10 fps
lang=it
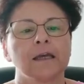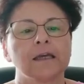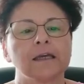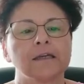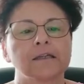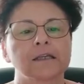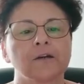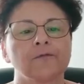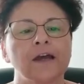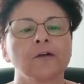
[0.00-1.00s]
che, se
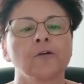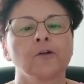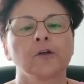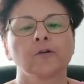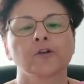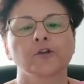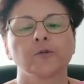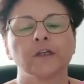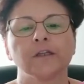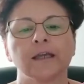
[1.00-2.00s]
non vengono
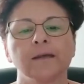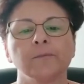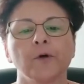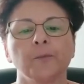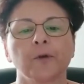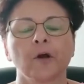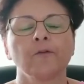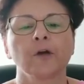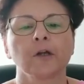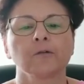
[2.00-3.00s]
riconosciuti in tempo,
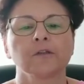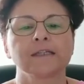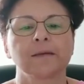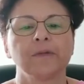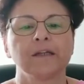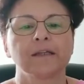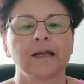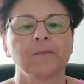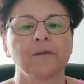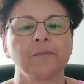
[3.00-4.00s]
provocano disabilità
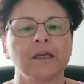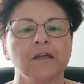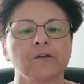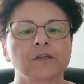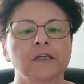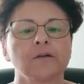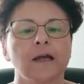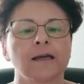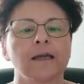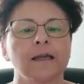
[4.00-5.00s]
al bambino, se non
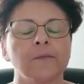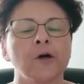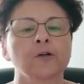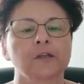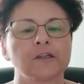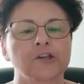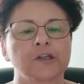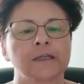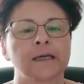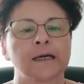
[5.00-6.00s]
anche la morte in
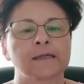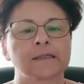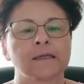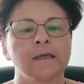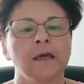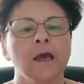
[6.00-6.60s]
certi casi.